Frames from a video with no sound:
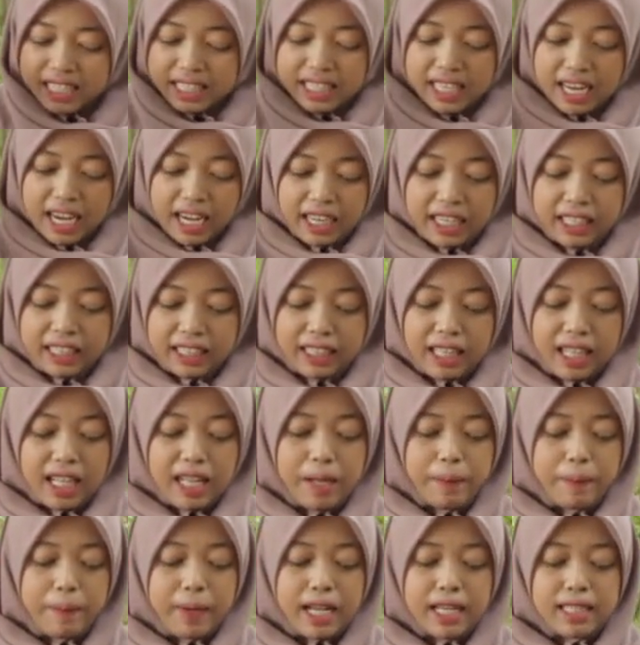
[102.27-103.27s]
Jadi akan kita
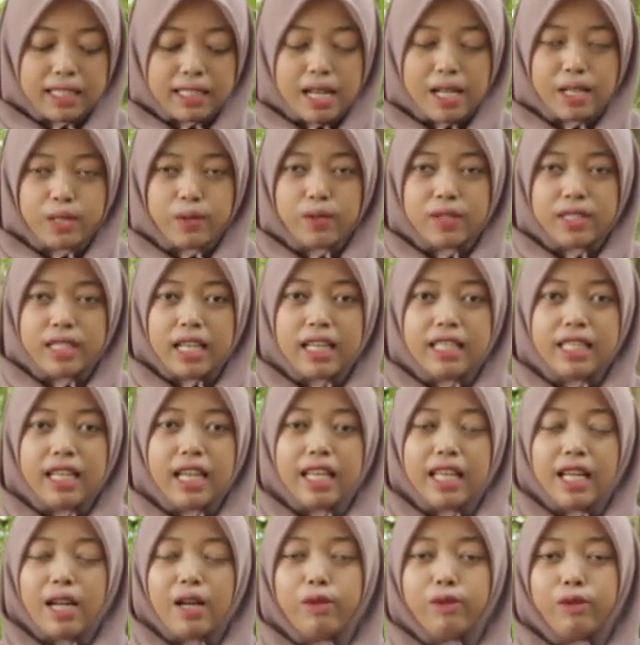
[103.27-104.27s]
bahas langsung
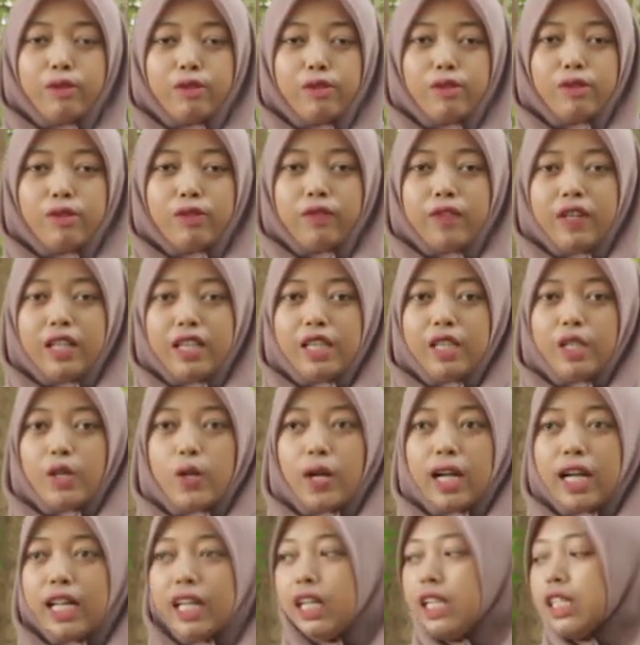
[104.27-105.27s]
saja ya untuk
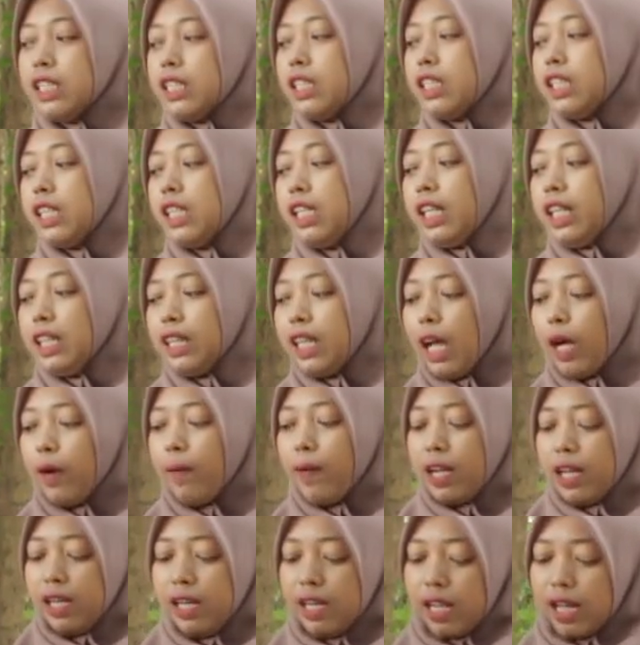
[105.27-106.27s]
video kali ini sendiri kita
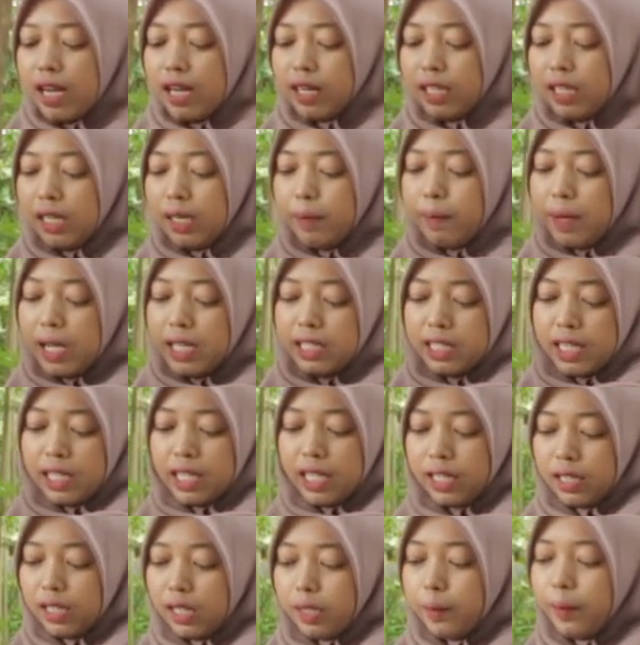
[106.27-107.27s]
awali dari
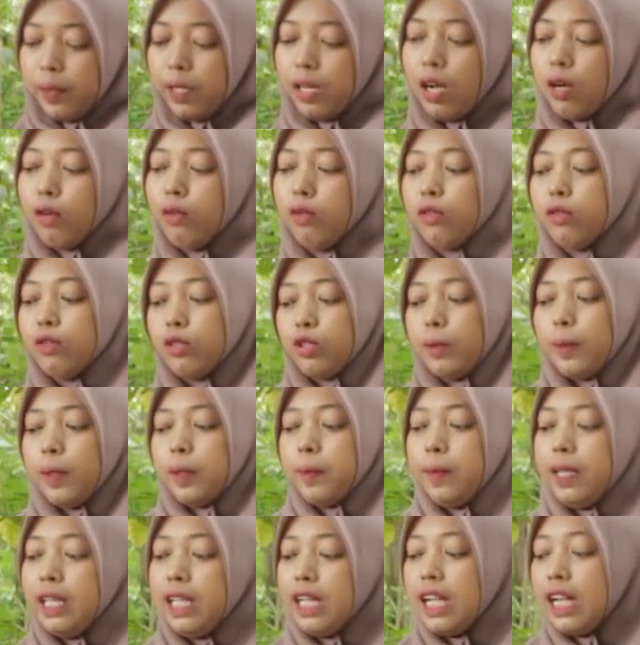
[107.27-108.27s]
bajanya terlebih dahulu
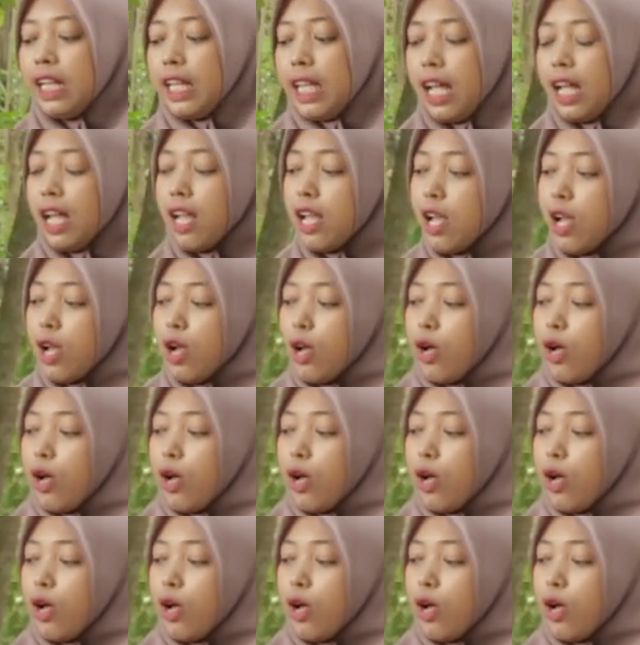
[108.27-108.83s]
sobat pediler ya.